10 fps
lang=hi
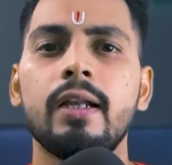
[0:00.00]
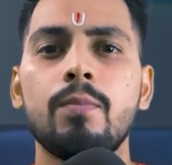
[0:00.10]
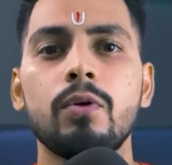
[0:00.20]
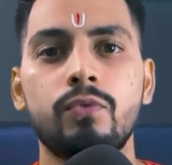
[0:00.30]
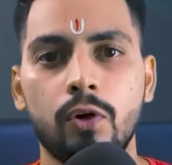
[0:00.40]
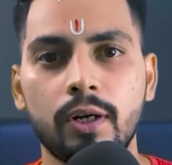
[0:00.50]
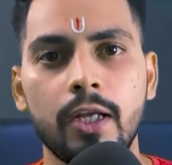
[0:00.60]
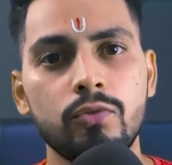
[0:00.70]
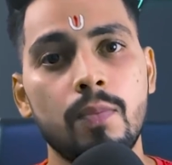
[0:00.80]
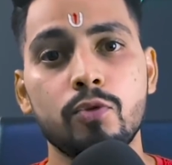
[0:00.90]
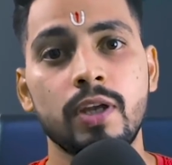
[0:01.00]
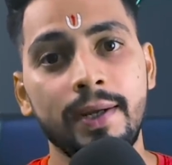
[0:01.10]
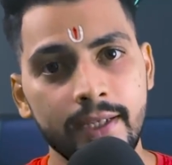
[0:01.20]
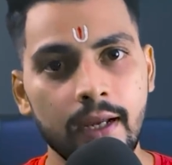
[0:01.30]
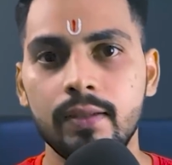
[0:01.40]
अगर आपको फोड़ना है तो आप
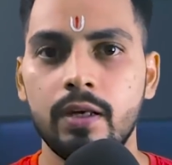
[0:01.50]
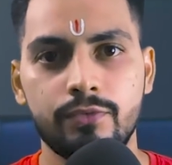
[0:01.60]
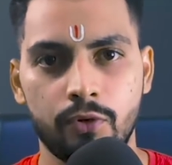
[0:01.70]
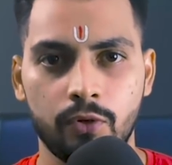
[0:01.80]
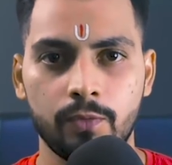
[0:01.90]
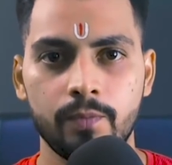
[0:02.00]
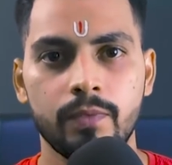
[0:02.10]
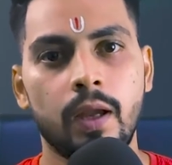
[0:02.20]
सोसाइटी के अंदर फोड़ो